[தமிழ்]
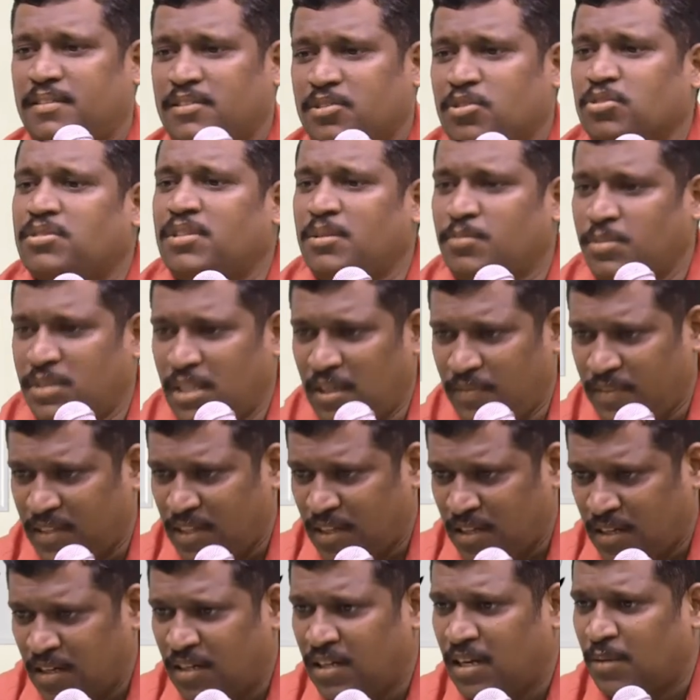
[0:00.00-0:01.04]
சுத்தம்
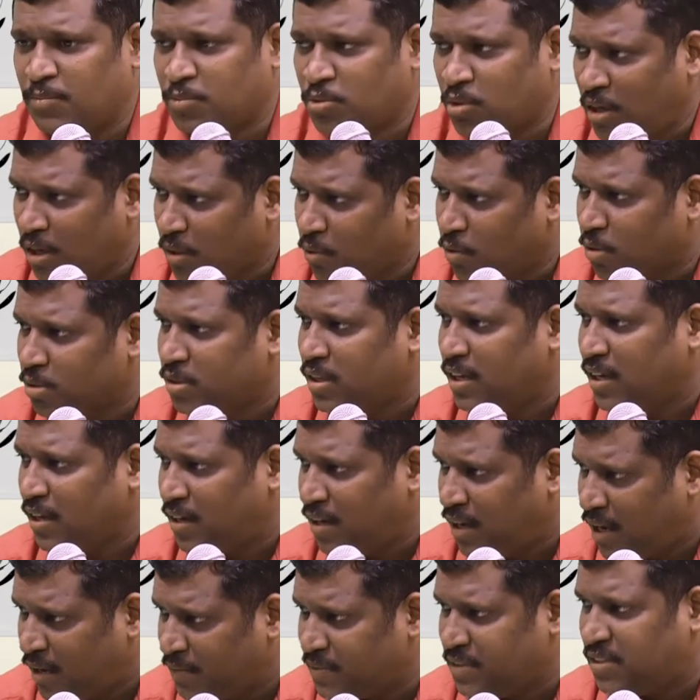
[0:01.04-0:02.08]
செய்வதற்கு நாம் சொல்லிக் கொடுத்த
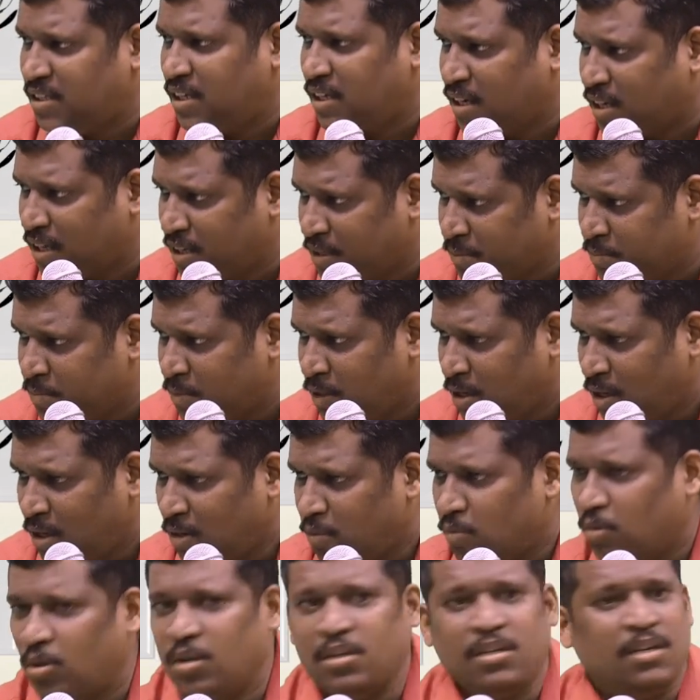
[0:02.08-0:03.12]
எல்லா விஷயங்களையும்
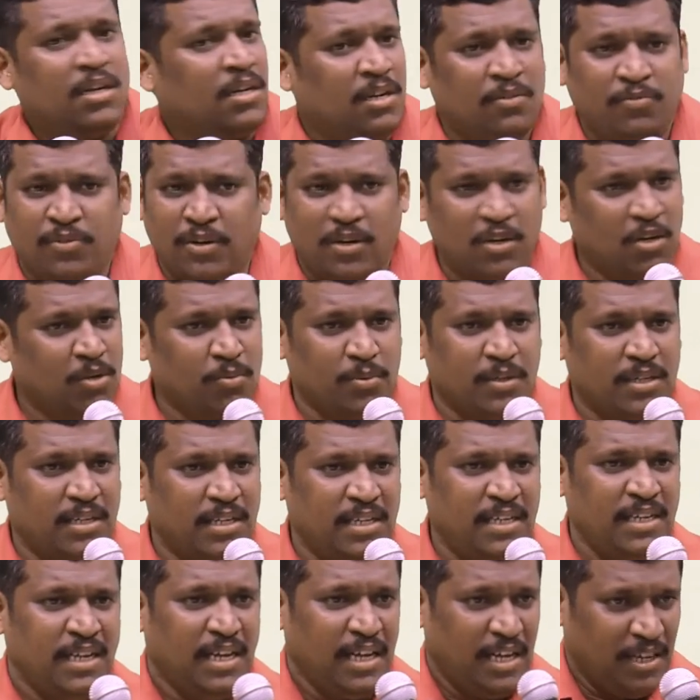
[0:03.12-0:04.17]
ஒழுங்காக ஃபாலோ
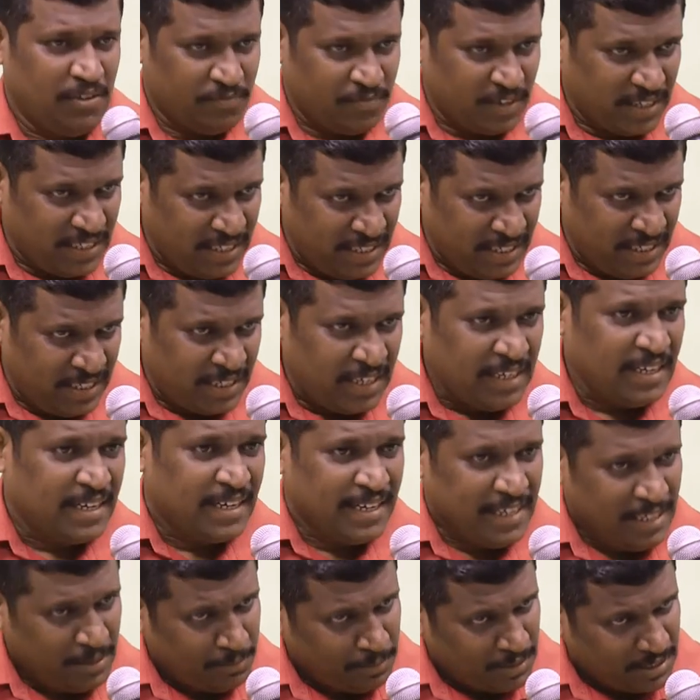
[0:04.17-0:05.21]
பண்ணி வயிறை
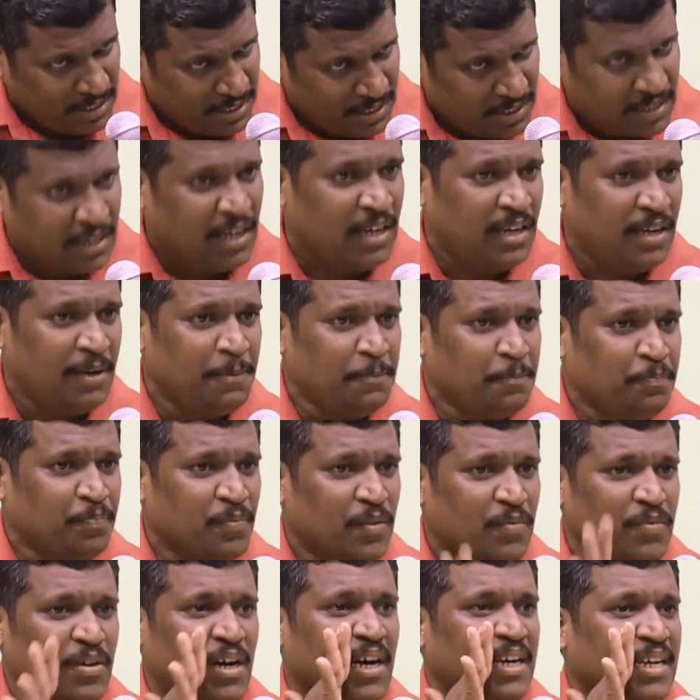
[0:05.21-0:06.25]
க்ளீன் பண்ணிட்டா
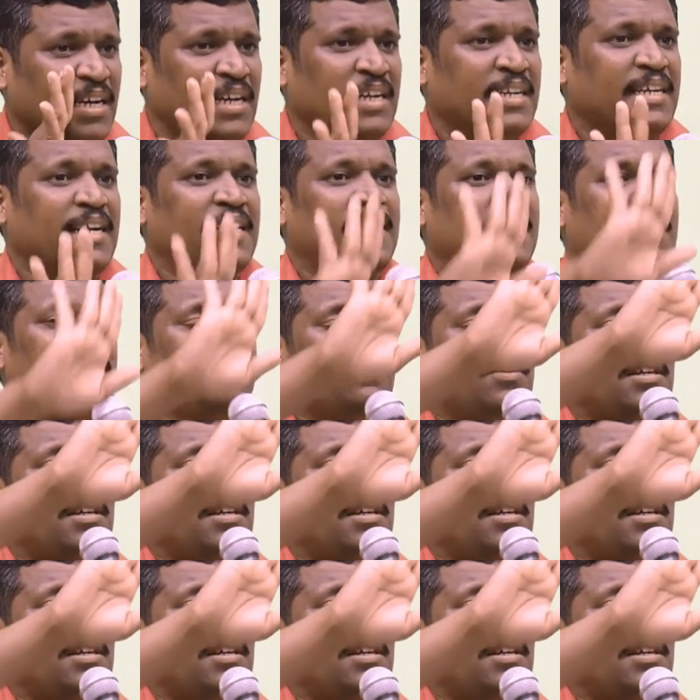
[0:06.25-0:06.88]
வாயில் கெட்ட